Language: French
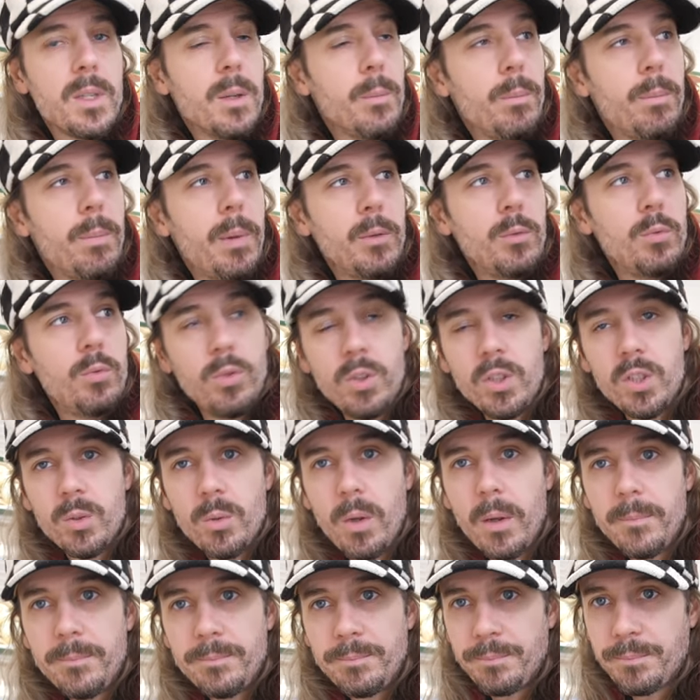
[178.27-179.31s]
ah oui, pas du
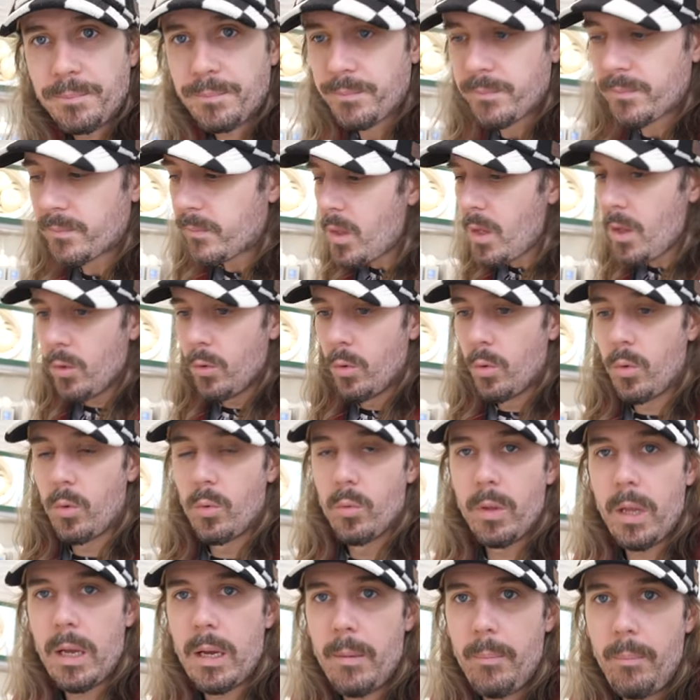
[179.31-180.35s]
Donc
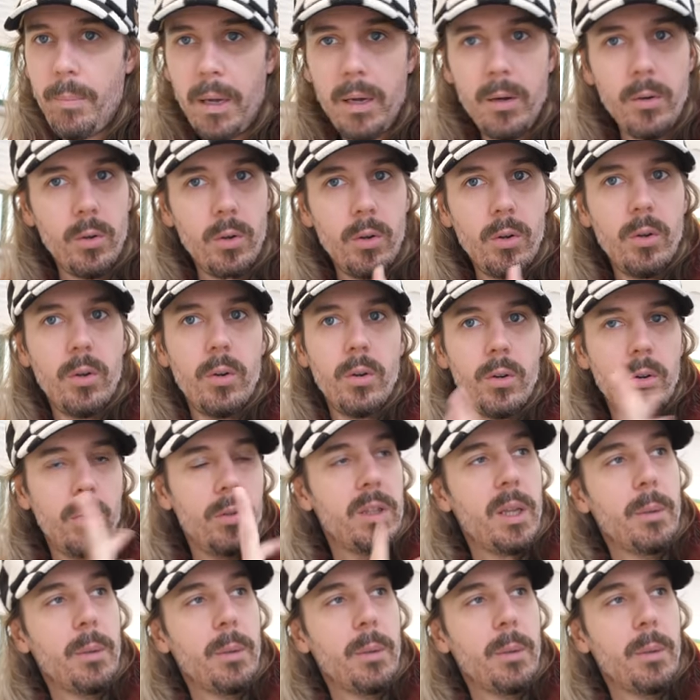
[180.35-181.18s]
on n'a pas le